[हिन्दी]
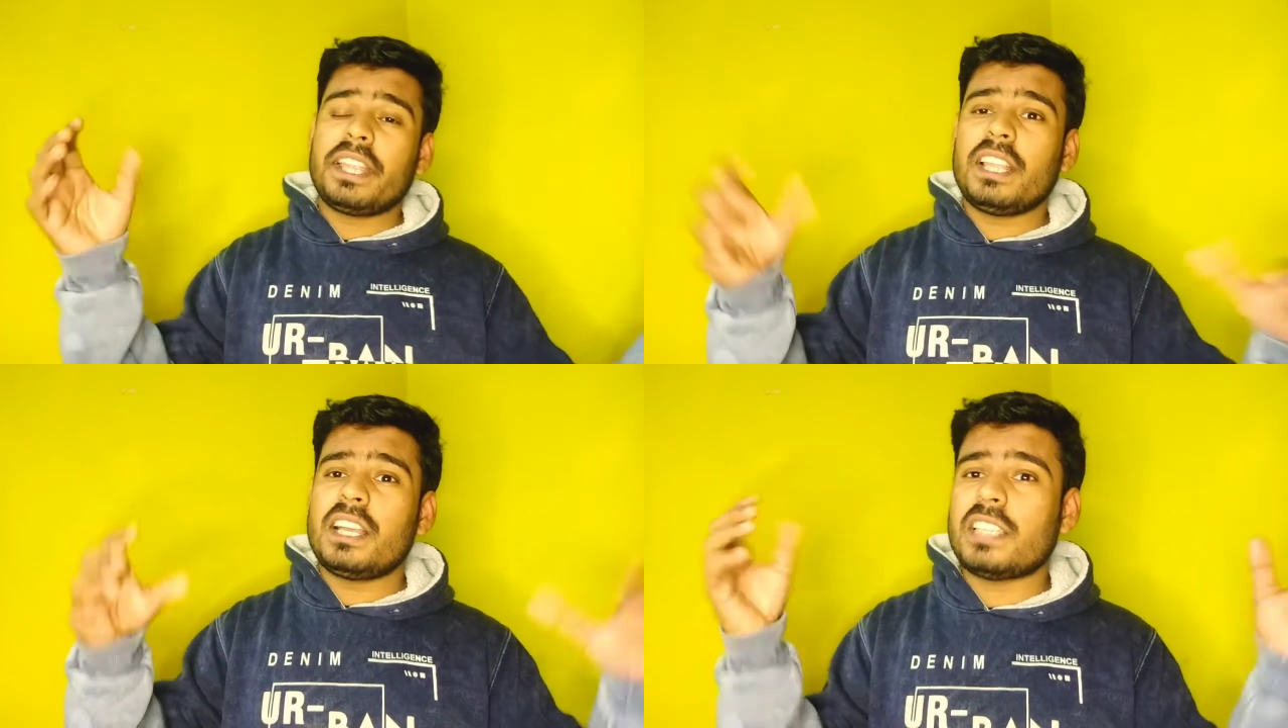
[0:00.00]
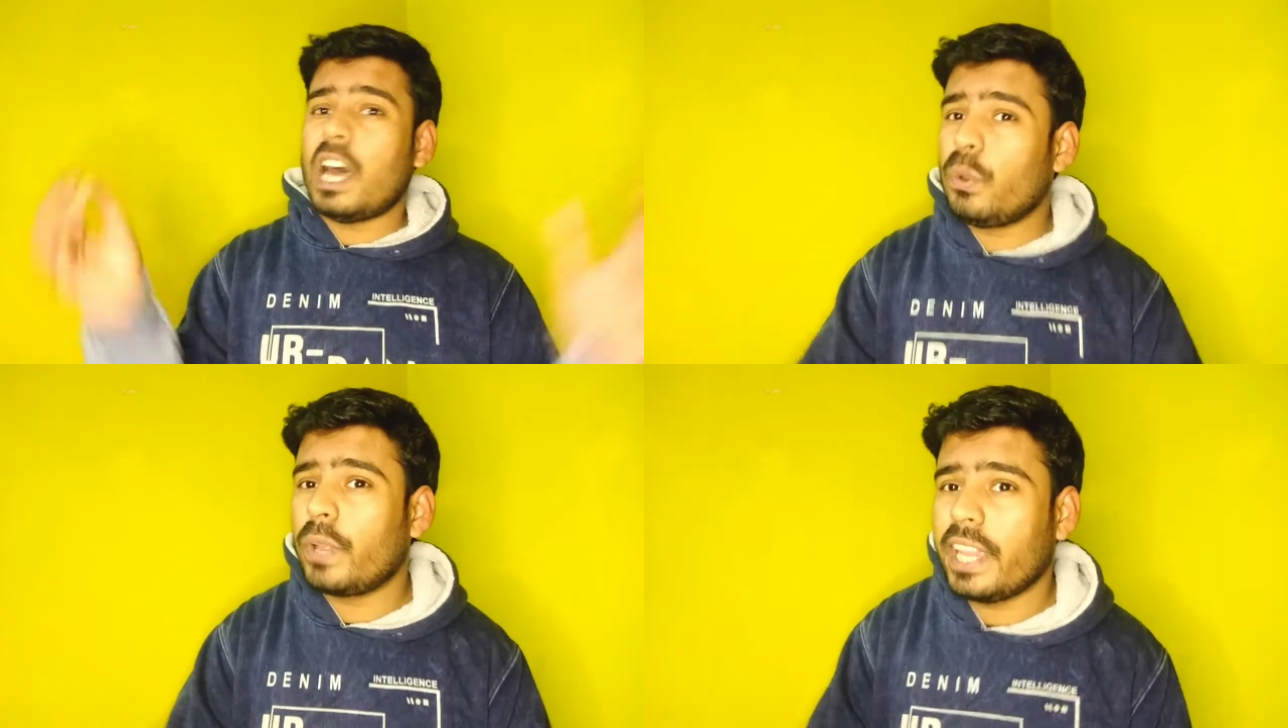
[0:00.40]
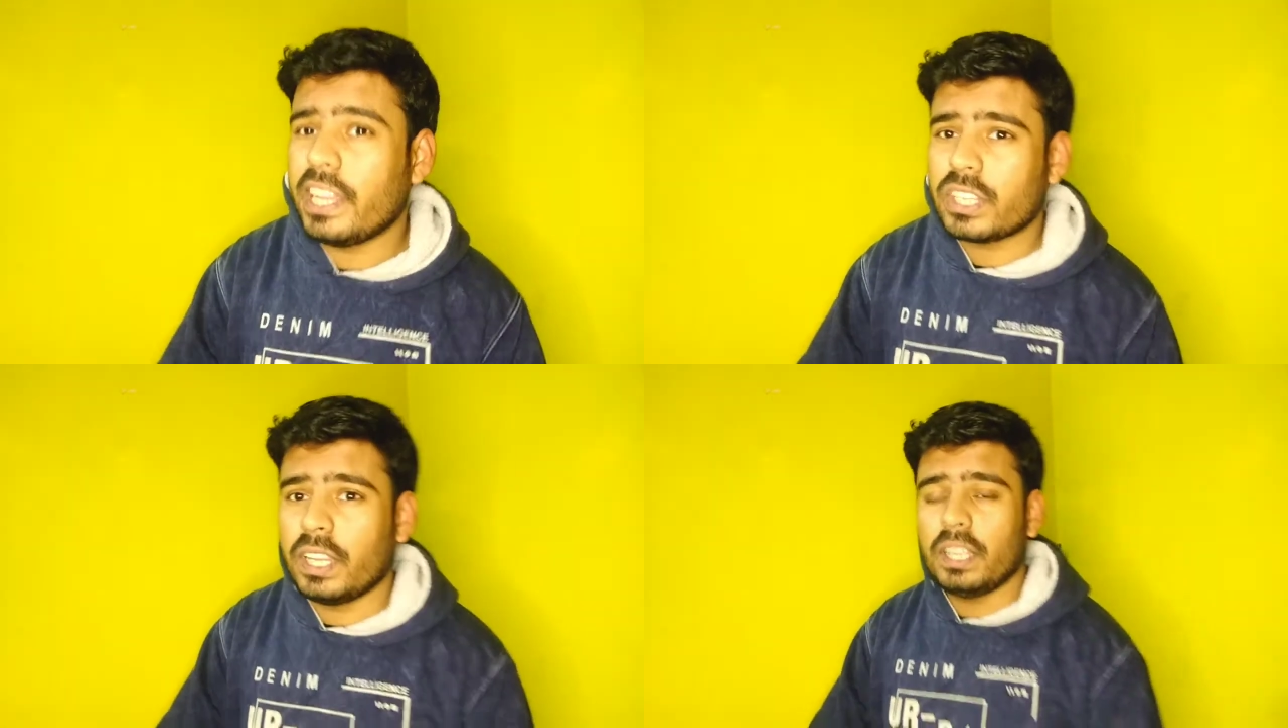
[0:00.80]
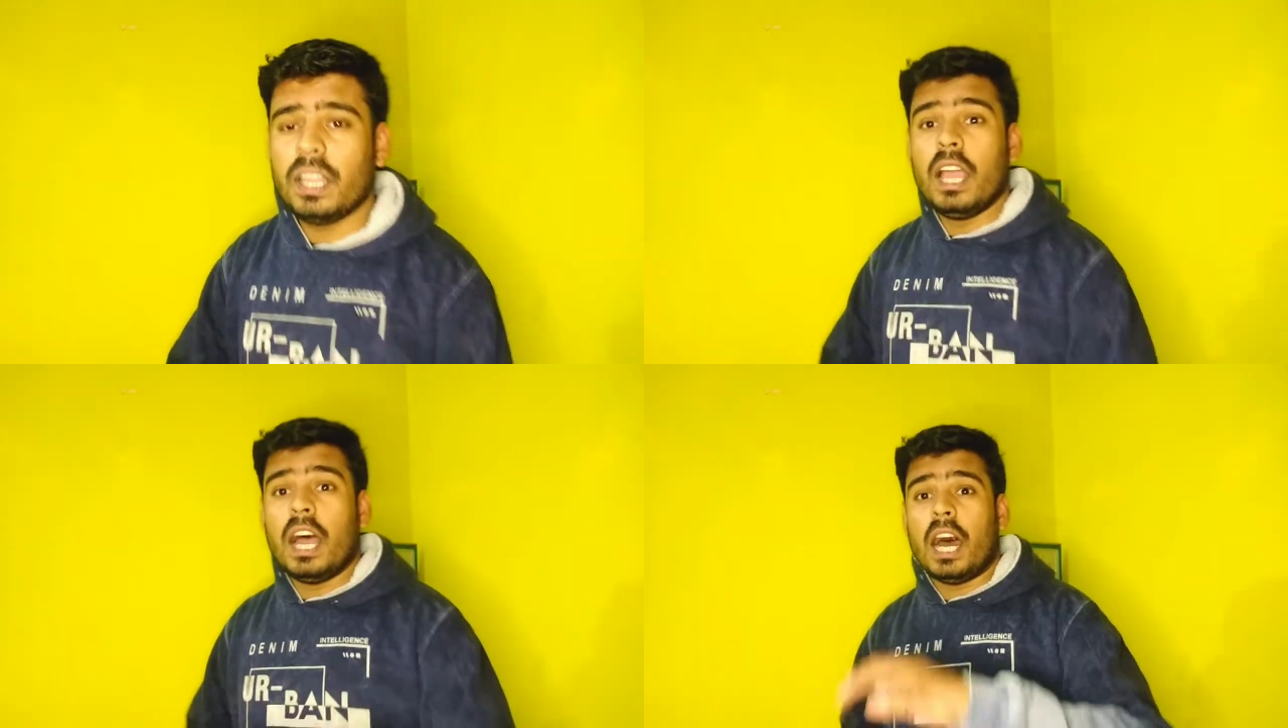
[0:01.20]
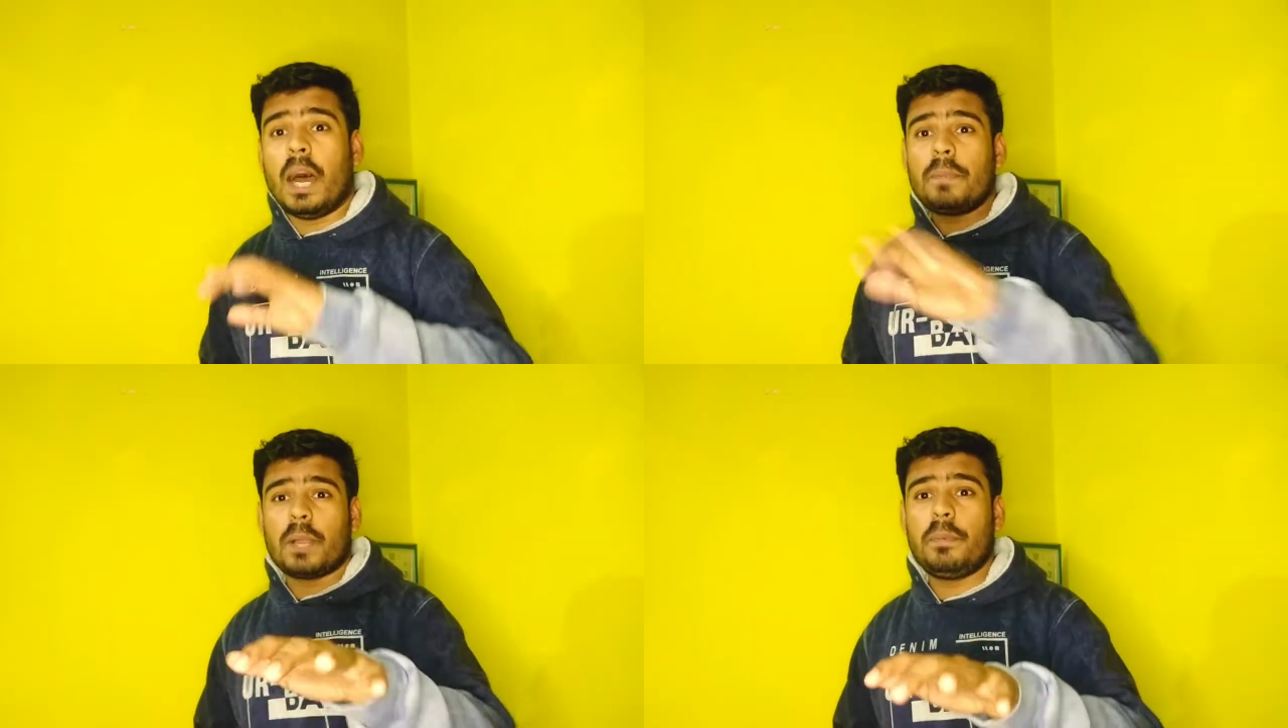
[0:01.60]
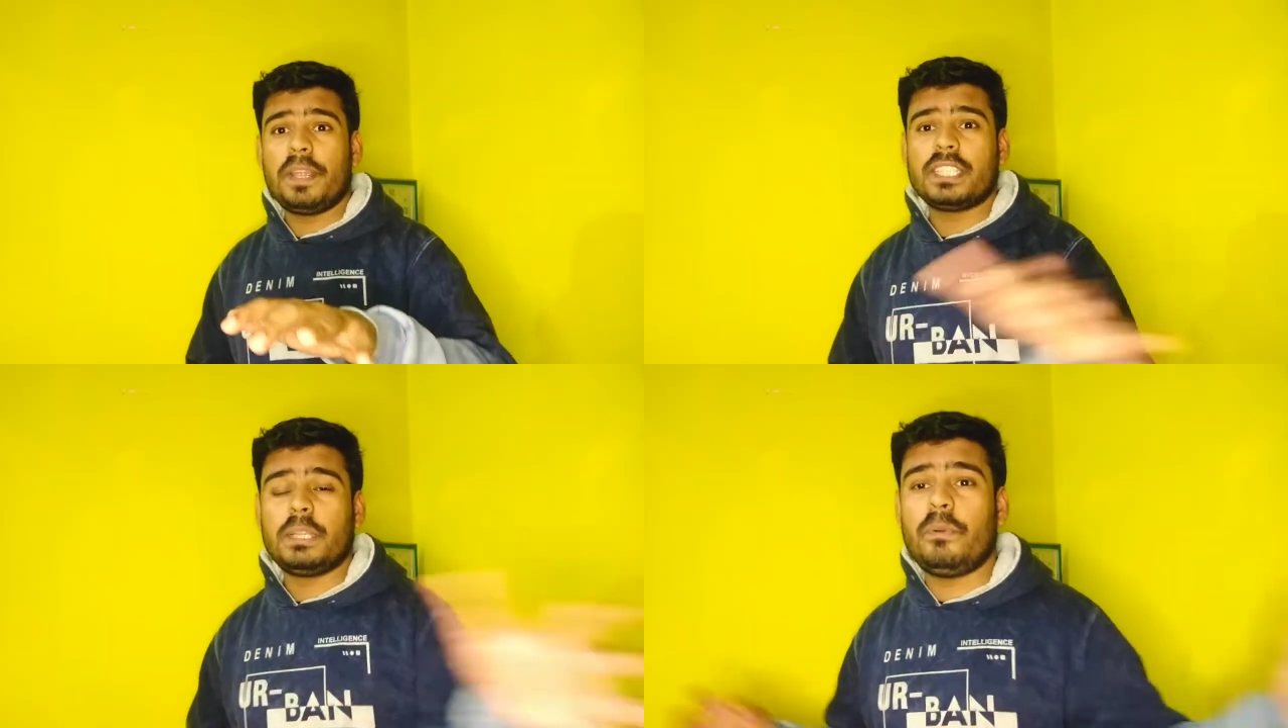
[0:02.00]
कितना आसान हो गया आजकल हम कभी भी किसी